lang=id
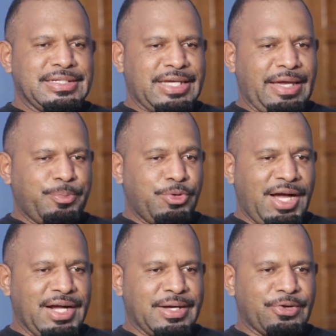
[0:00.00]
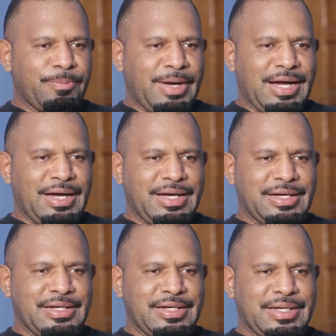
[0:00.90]
Saya pulang ke rumah
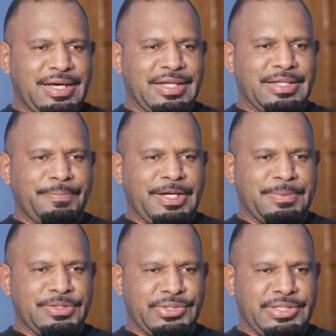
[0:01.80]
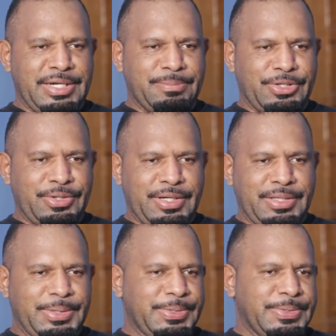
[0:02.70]
dari tempat pencucian motor
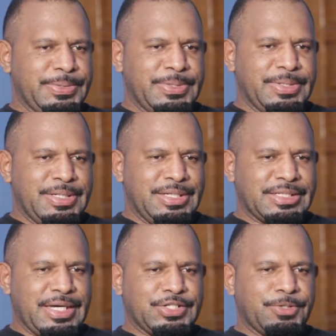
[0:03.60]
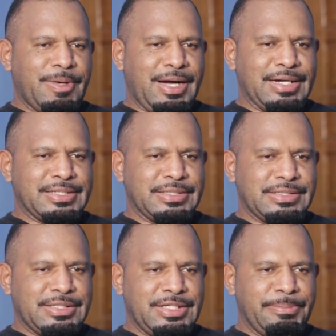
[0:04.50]
itu, saya coba
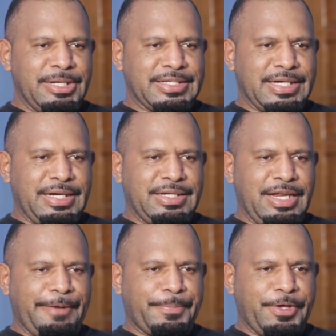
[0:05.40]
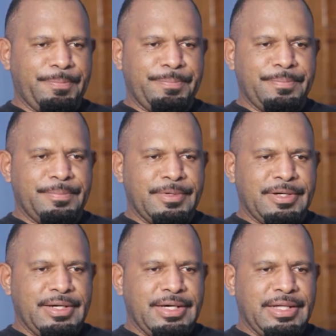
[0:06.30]
akses Gmail saya di laptop.
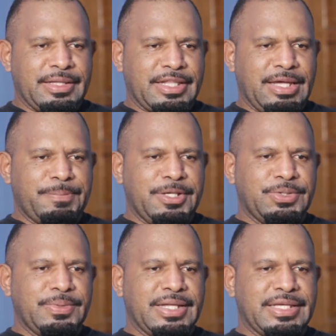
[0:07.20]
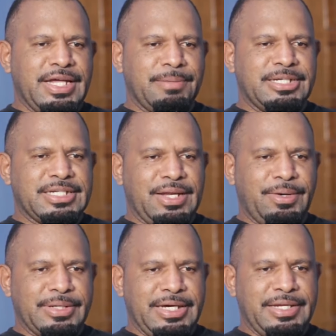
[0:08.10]
Tetapi juga tidak bisa
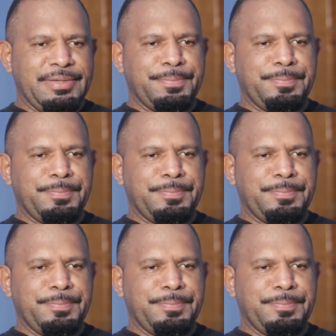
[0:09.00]
login.